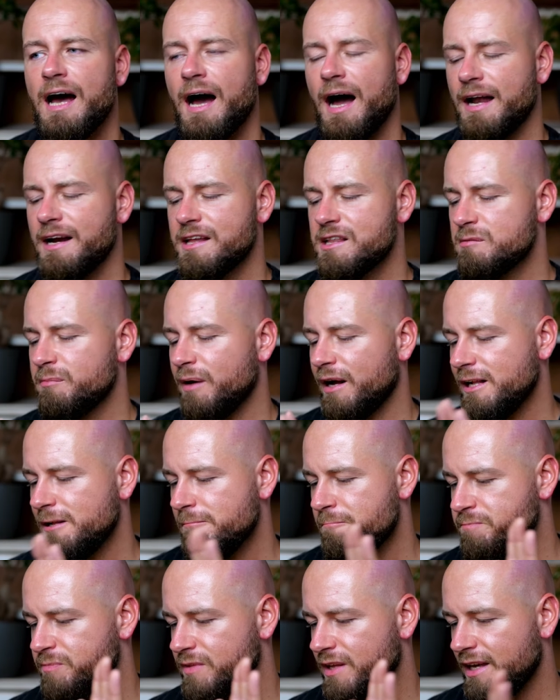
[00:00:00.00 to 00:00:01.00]
Alles in
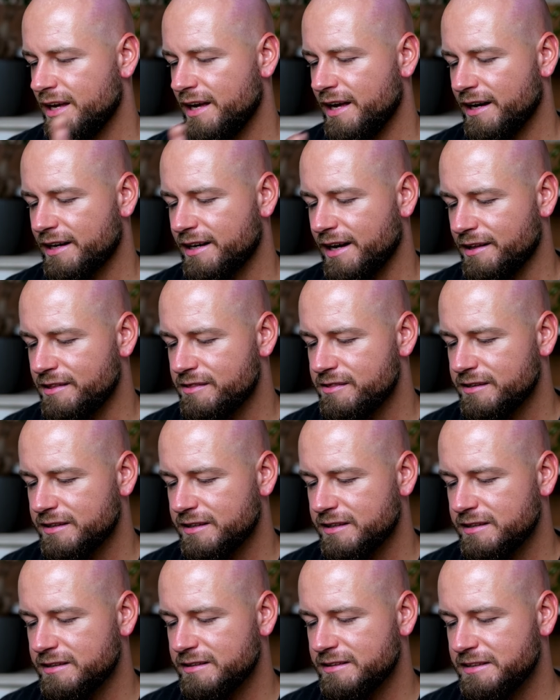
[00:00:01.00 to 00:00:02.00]
allem, er kann
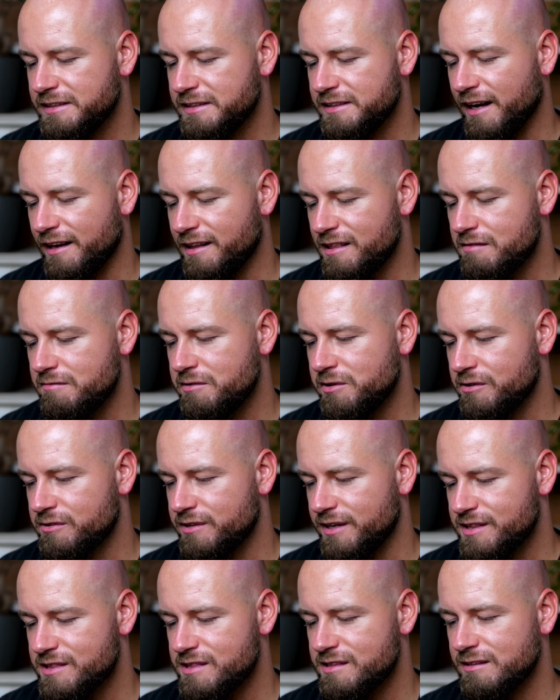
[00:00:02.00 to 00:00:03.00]
sich nicht ganz
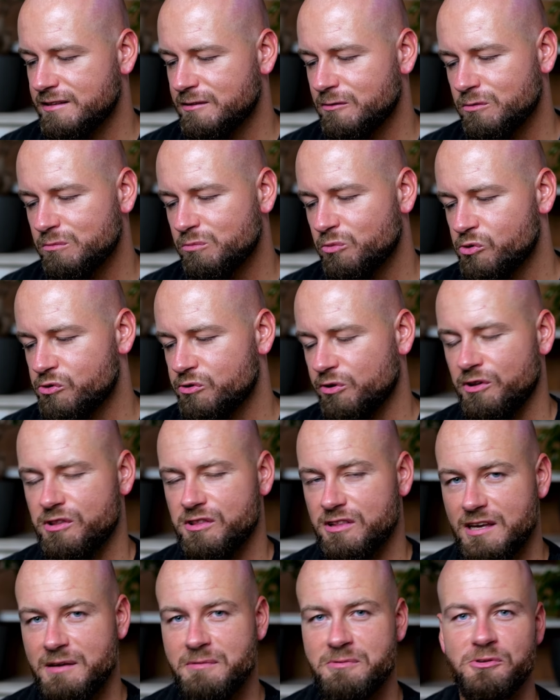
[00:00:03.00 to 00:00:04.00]
widersetzen und muss
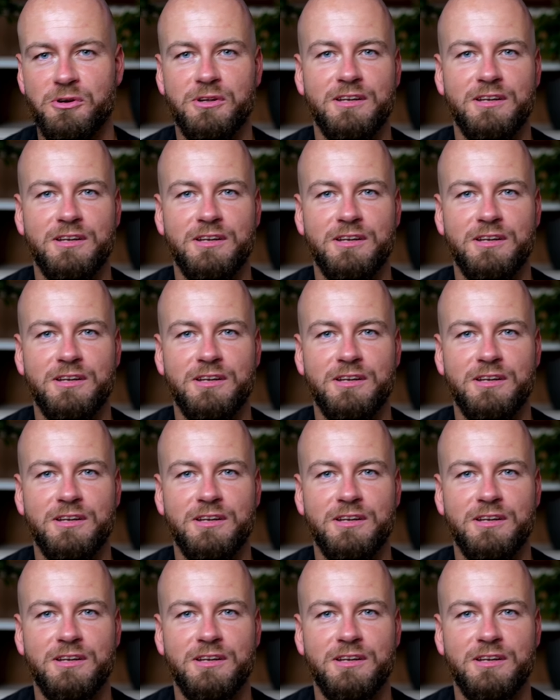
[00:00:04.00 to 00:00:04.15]
trotzdem